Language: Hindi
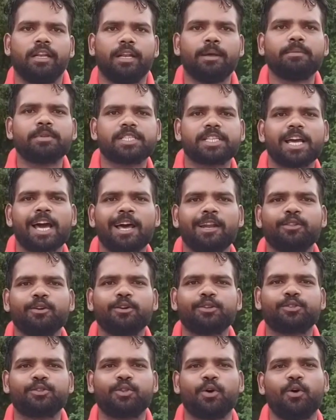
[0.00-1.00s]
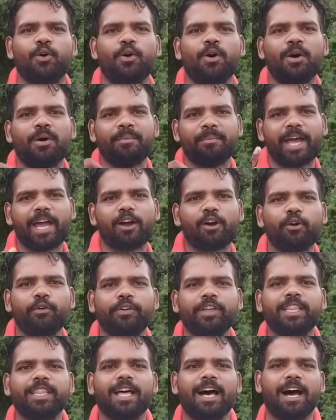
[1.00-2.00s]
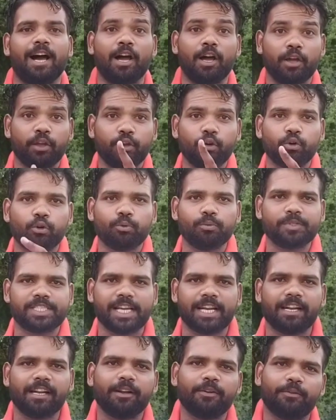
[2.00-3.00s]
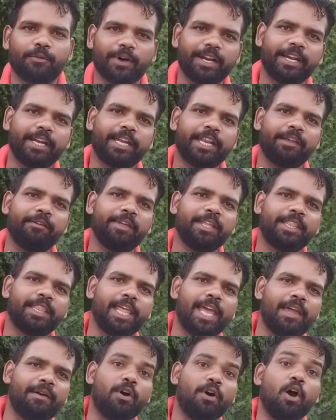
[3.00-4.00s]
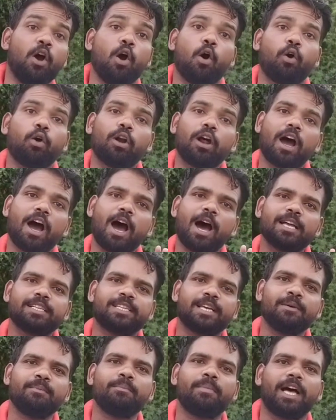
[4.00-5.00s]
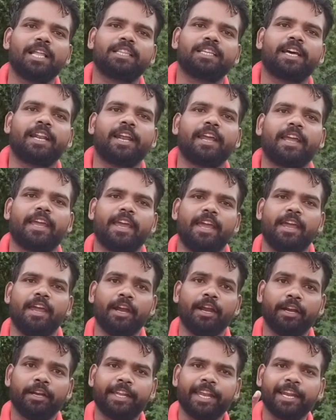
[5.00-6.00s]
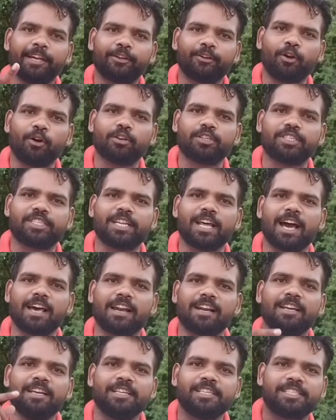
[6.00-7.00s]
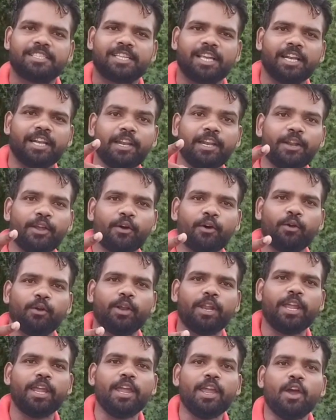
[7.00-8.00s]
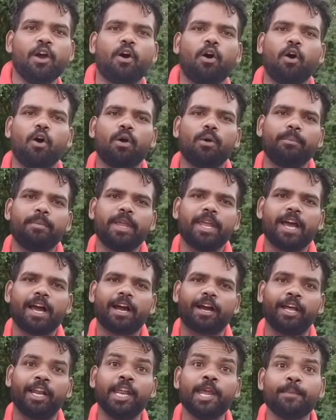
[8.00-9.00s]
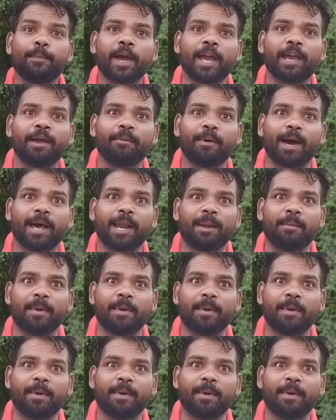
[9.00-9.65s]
नमस्कार दोस्तों मैं गोविंदा यूट्यूब चैनल फरी टीवी देव और आज हम बात करेंगे टिकटॉक स्टार सनी लियोनी और मिया खलीफा के बारे